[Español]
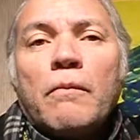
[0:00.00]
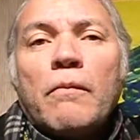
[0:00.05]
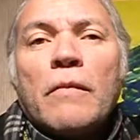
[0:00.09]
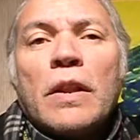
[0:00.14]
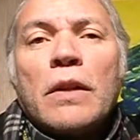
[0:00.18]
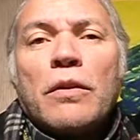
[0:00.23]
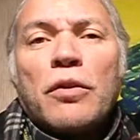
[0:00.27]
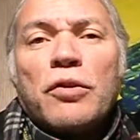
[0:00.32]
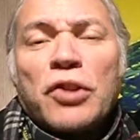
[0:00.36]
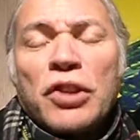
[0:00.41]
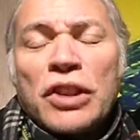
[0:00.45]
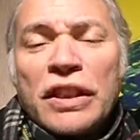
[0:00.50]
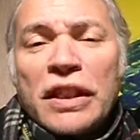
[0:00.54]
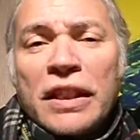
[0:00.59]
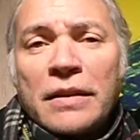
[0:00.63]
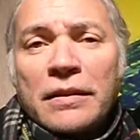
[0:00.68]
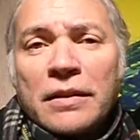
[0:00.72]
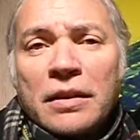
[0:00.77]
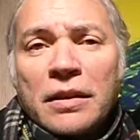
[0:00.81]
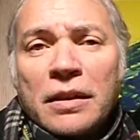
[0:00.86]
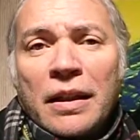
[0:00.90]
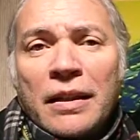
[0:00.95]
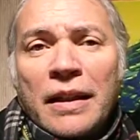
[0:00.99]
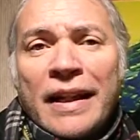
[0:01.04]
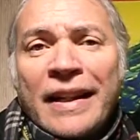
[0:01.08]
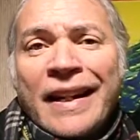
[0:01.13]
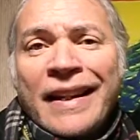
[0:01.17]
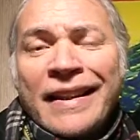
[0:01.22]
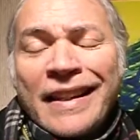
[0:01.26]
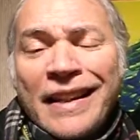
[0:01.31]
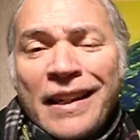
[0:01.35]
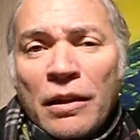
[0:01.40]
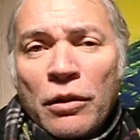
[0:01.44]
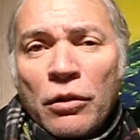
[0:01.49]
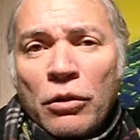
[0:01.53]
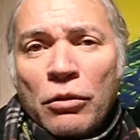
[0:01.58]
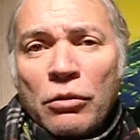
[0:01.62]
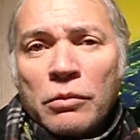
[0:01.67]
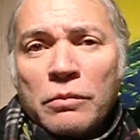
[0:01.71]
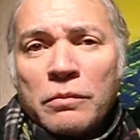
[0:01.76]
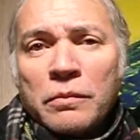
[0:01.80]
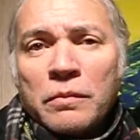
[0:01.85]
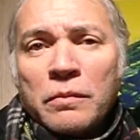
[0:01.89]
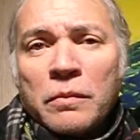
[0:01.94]
lo siguiente,
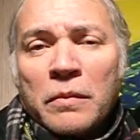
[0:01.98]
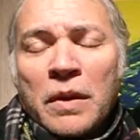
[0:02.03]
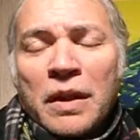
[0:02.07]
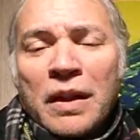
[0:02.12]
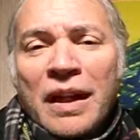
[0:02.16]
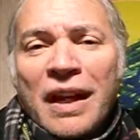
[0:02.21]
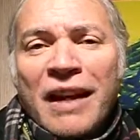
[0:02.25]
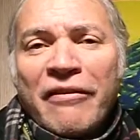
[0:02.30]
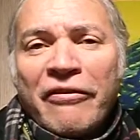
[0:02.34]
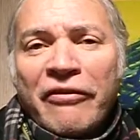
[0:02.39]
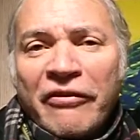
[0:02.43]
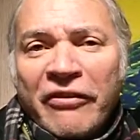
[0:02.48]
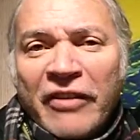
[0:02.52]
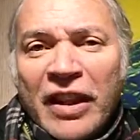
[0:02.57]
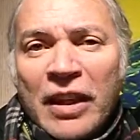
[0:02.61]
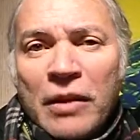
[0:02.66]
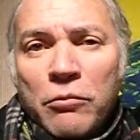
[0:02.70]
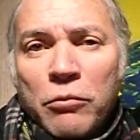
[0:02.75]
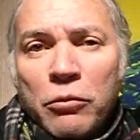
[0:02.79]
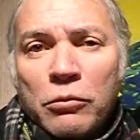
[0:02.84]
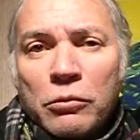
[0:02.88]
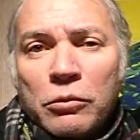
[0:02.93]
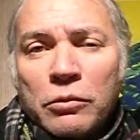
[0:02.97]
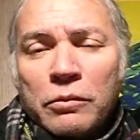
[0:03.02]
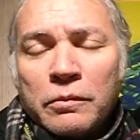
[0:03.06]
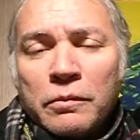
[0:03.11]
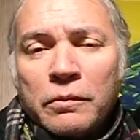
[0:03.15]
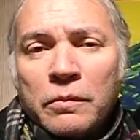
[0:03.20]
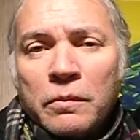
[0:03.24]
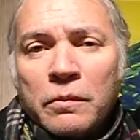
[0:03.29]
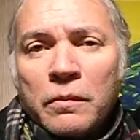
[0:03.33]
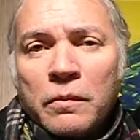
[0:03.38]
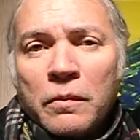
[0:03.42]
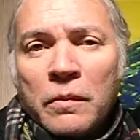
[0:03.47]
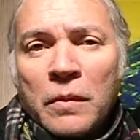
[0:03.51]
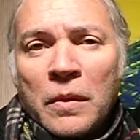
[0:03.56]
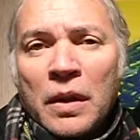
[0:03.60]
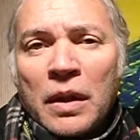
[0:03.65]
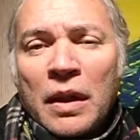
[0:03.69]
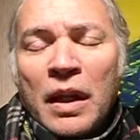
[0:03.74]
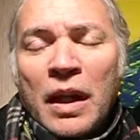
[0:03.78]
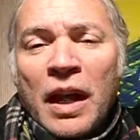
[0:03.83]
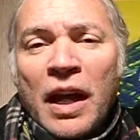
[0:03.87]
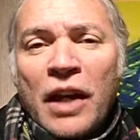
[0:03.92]
agradezco a Facebook,
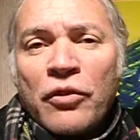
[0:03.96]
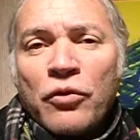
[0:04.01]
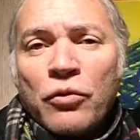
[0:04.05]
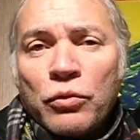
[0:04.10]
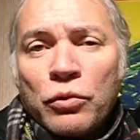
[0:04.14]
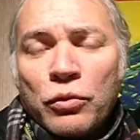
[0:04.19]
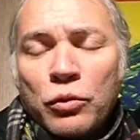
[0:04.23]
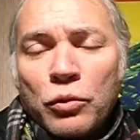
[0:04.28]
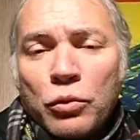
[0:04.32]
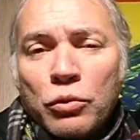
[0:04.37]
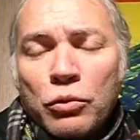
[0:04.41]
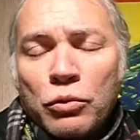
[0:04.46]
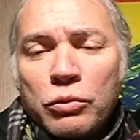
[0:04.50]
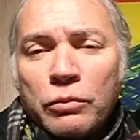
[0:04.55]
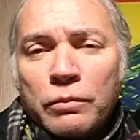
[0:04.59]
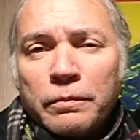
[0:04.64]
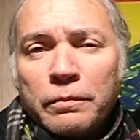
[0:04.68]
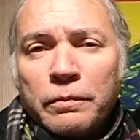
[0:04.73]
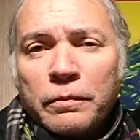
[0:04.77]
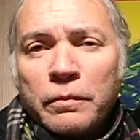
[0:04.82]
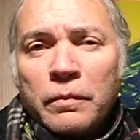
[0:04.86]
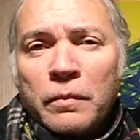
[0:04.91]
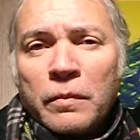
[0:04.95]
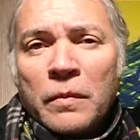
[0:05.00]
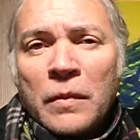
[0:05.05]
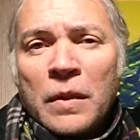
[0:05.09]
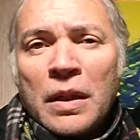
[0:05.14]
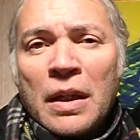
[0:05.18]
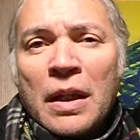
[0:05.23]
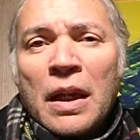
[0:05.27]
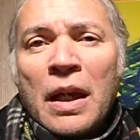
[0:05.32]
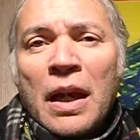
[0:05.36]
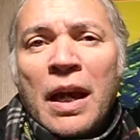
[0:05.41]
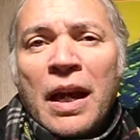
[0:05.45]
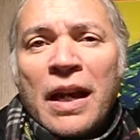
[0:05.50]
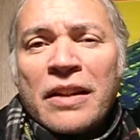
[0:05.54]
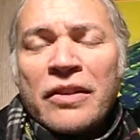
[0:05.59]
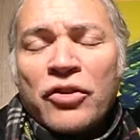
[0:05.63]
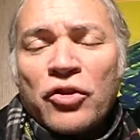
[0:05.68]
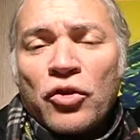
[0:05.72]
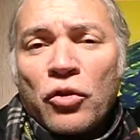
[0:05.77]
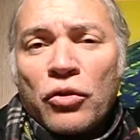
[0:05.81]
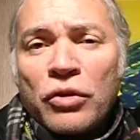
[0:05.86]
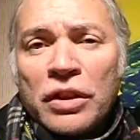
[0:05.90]
a YouTube, a
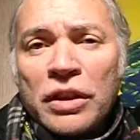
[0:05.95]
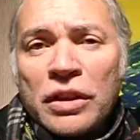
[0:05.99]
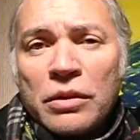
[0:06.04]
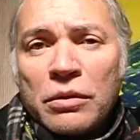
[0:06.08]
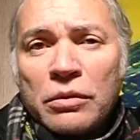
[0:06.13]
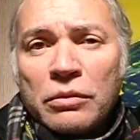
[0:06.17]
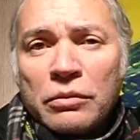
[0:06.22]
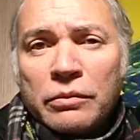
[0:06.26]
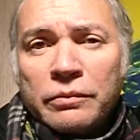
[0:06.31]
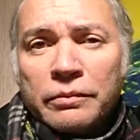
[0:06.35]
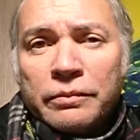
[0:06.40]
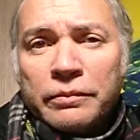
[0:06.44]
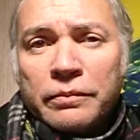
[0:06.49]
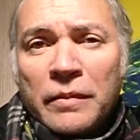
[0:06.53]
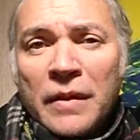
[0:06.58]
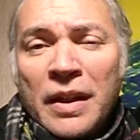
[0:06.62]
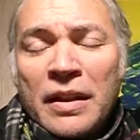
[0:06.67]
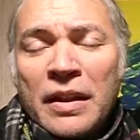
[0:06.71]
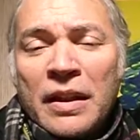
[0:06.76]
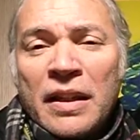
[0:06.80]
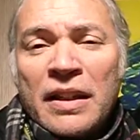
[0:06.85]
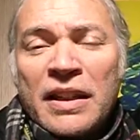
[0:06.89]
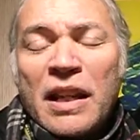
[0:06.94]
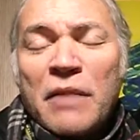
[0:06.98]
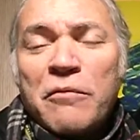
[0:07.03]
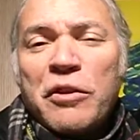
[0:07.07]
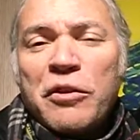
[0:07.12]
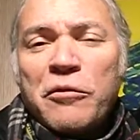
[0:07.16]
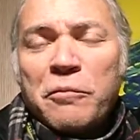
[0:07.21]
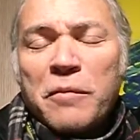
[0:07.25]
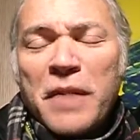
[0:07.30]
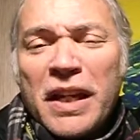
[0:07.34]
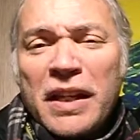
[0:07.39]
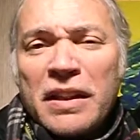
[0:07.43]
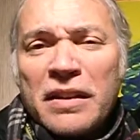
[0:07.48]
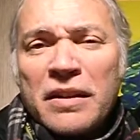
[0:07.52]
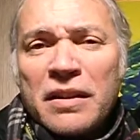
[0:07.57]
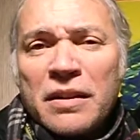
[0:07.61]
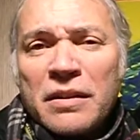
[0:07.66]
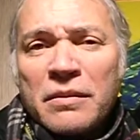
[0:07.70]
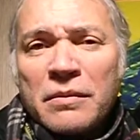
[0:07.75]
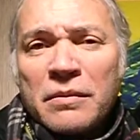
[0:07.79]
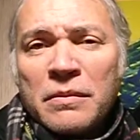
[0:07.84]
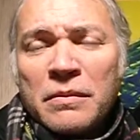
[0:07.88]
Sónico, y a
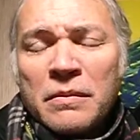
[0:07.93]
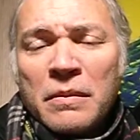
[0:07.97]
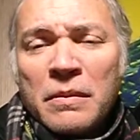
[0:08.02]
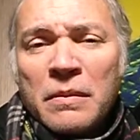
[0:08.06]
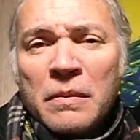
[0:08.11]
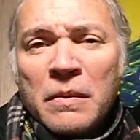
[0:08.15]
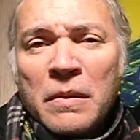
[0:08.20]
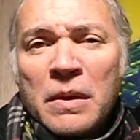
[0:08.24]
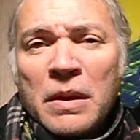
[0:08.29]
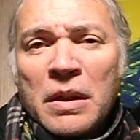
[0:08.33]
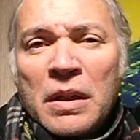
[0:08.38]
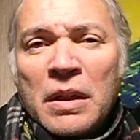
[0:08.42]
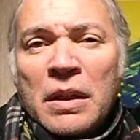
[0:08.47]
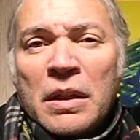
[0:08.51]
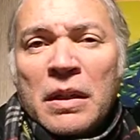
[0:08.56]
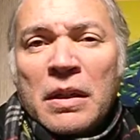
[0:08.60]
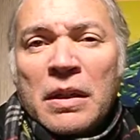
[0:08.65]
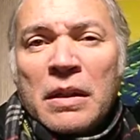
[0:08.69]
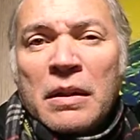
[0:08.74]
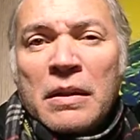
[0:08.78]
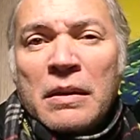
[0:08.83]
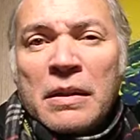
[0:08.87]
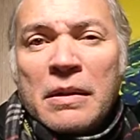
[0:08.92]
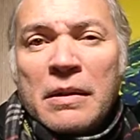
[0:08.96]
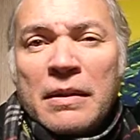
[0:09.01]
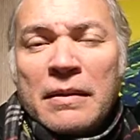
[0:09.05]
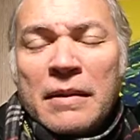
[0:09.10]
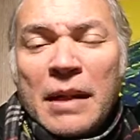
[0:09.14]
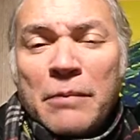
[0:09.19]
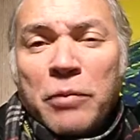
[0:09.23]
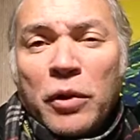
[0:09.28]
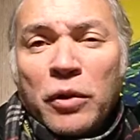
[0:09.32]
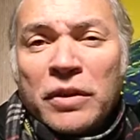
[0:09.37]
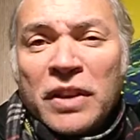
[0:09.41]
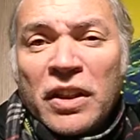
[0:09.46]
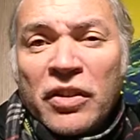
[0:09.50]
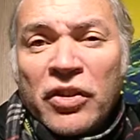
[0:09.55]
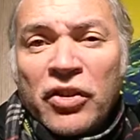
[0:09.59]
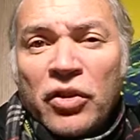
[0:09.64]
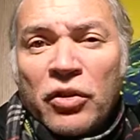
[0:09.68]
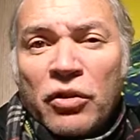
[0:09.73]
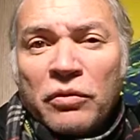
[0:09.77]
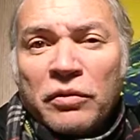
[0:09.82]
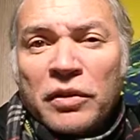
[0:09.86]
países, la
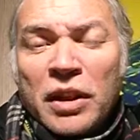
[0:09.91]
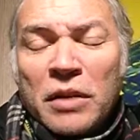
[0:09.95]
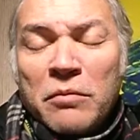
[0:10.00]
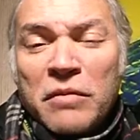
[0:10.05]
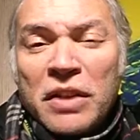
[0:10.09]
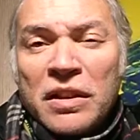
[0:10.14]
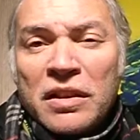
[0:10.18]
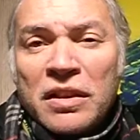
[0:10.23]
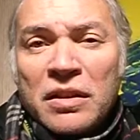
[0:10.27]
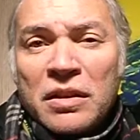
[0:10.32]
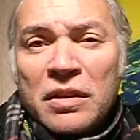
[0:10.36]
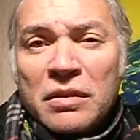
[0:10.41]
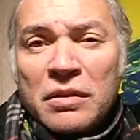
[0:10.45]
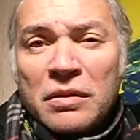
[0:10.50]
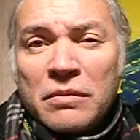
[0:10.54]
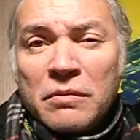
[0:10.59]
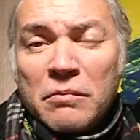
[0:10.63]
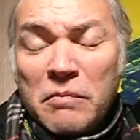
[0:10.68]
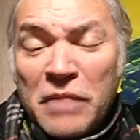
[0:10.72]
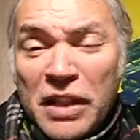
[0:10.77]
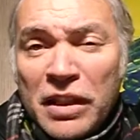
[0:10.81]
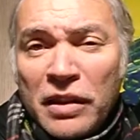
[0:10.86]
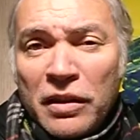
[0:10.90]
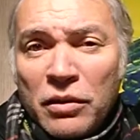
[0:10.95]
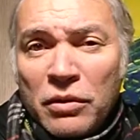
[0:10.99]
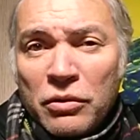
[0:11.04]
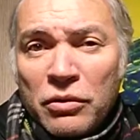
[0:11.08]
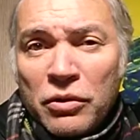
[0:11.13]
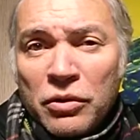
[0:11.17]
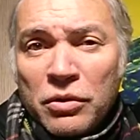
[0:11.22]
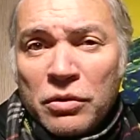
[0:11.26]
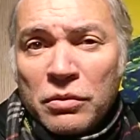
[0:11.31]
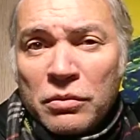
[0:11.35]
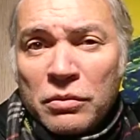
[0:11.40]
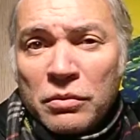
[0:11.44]
protección de mis vídeos